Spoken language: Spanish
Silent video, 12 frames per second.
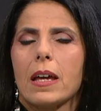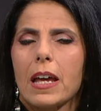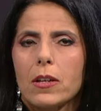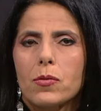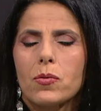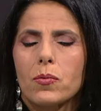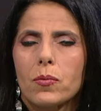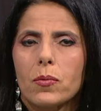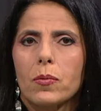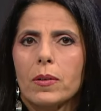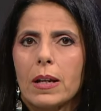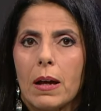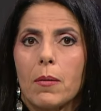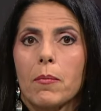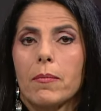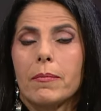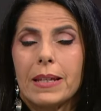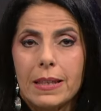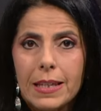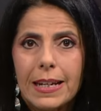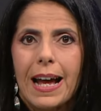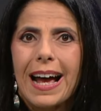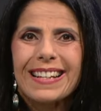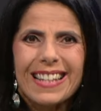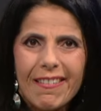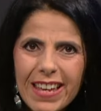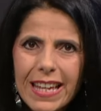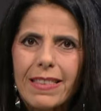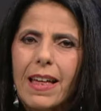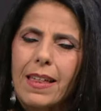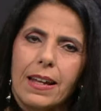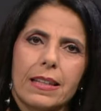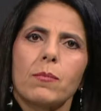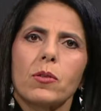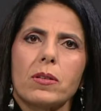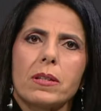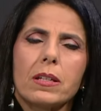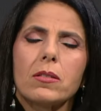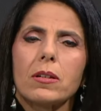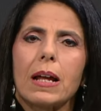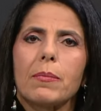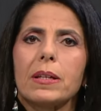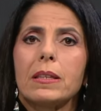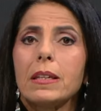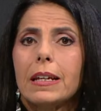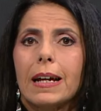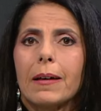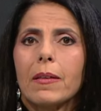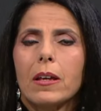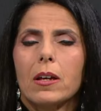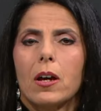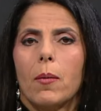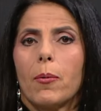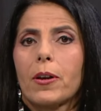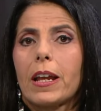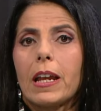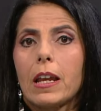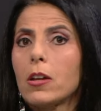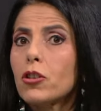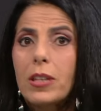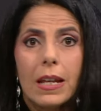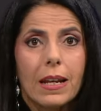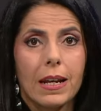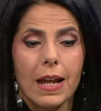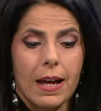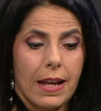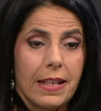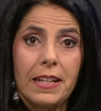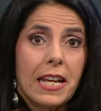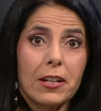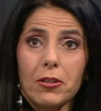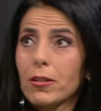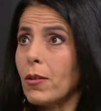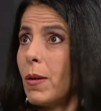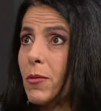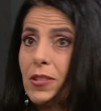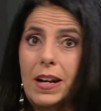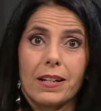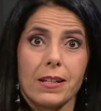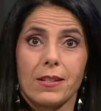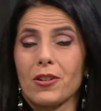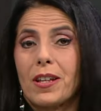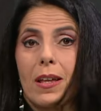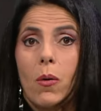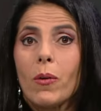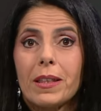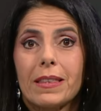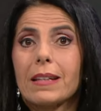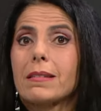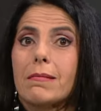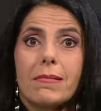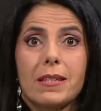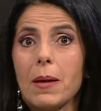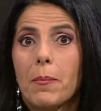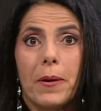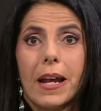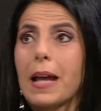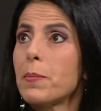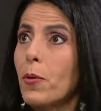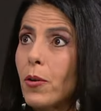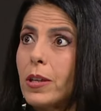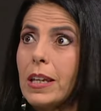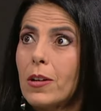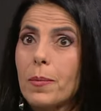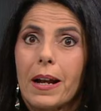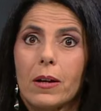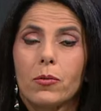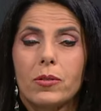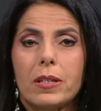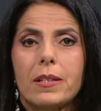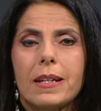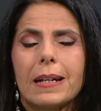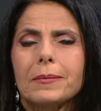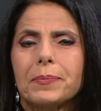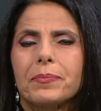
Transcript: es una mentira a sabiendas de que estamos diciendo la mentira. Porque no tiene el dinero, lo vemos en las retenciones de cuentas, siempre hay poco dinero para la justicia,